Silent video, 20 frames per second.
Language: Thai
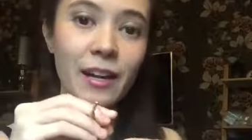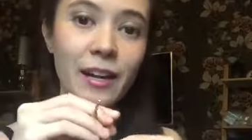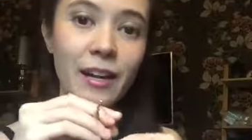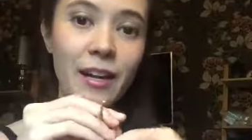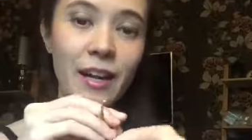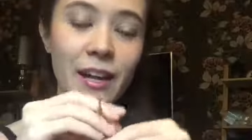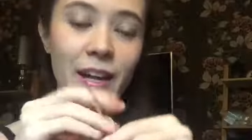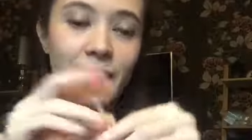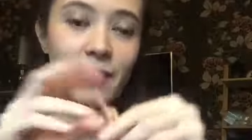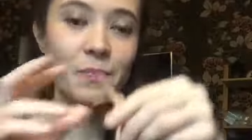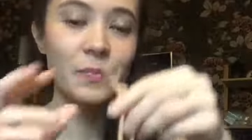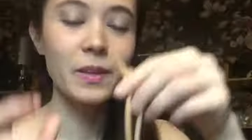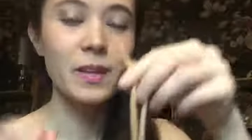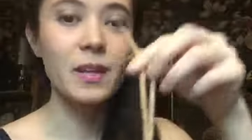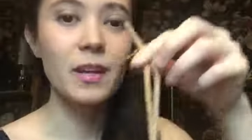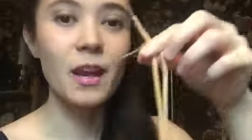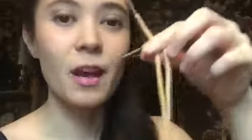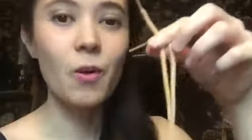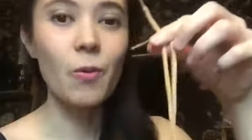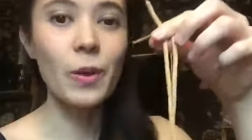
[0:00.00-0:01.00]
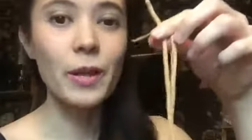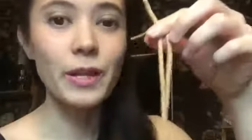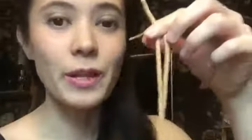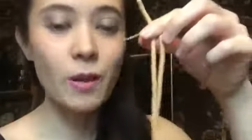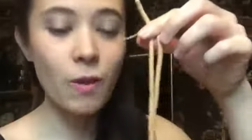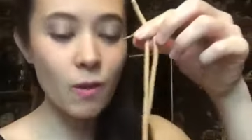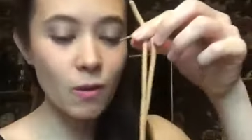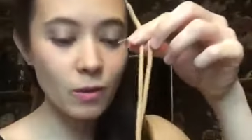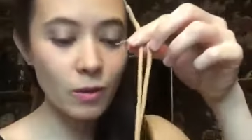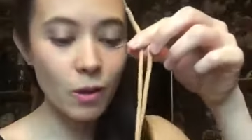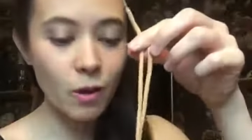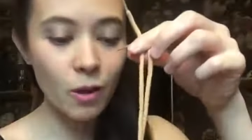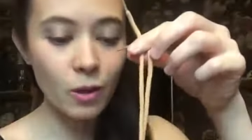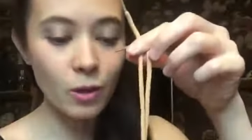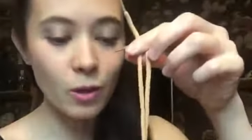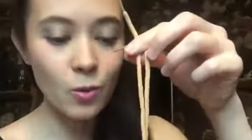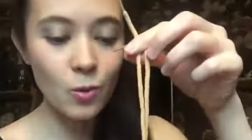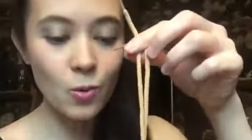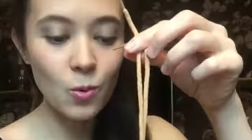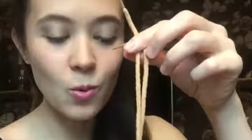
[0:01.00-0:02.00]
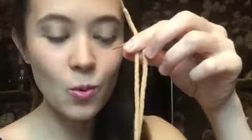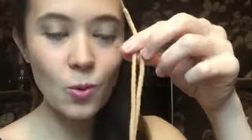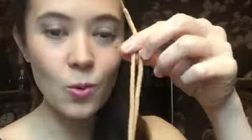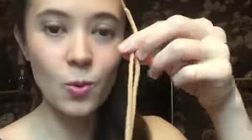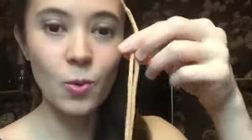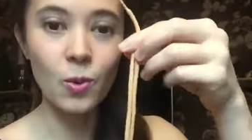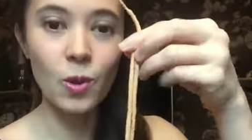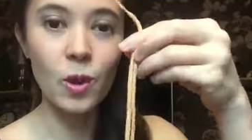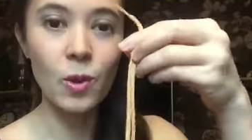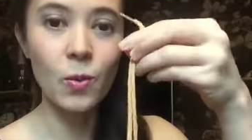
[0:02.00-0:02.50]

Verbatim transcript: นะคะเอาไว้ในห้องนอนลูก